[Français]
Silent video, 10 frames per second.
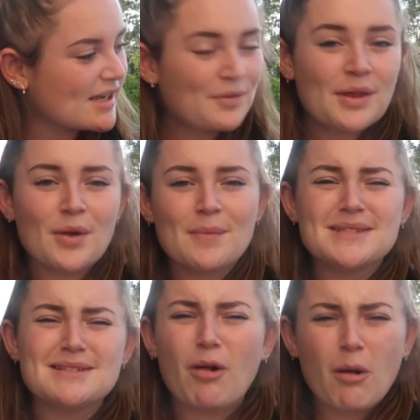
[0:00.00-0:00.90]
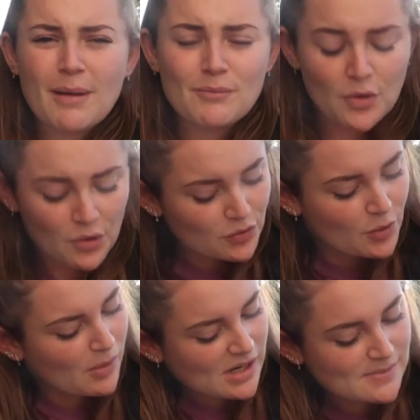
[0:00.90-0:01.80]
On a eu un petit problème de, de
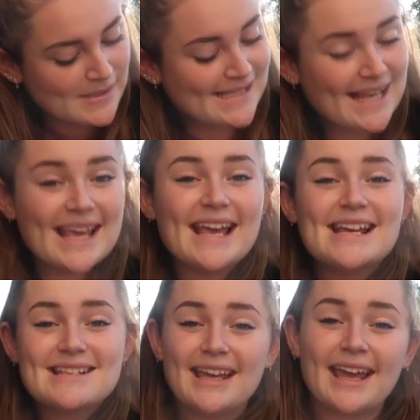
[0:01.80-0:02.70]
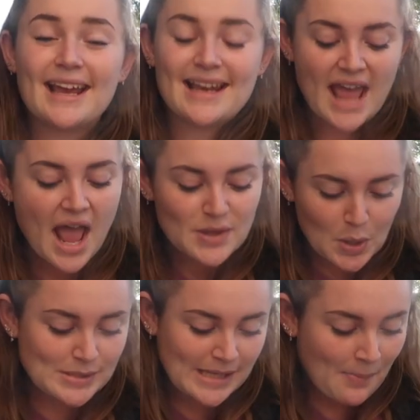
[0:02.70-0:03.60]
box mais ça y est, c'est réglé,
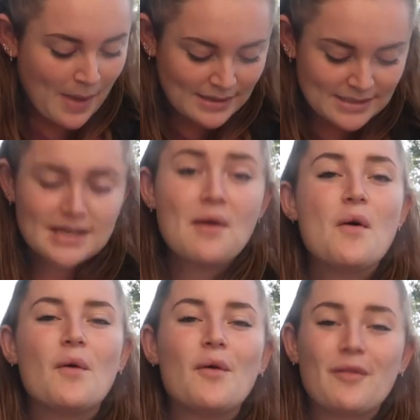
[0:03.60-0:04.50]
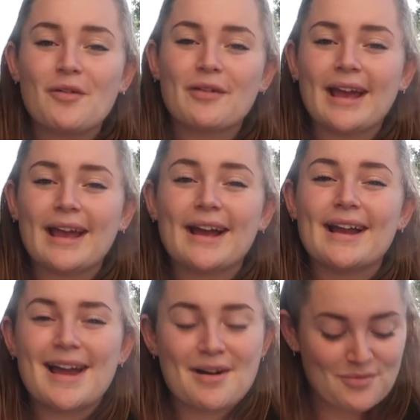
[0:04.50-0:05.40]
donc c'est reparti On va ouvrir
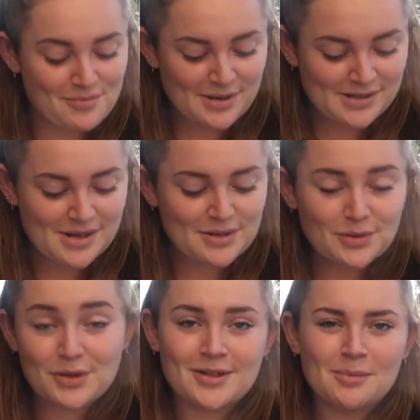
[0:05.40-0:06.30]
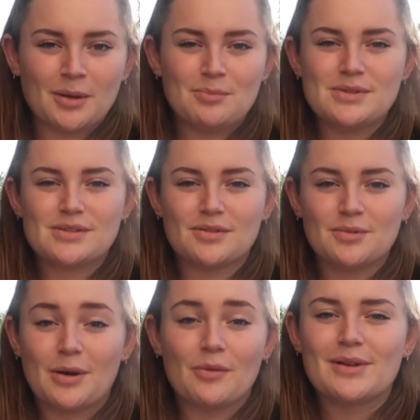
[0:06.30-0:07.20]
la box d'octobre puisque
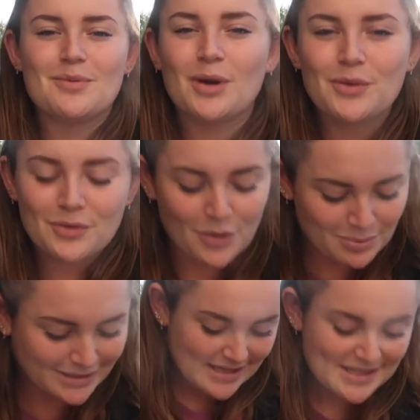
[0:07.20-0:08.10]
bah, on est le mois d'octobre.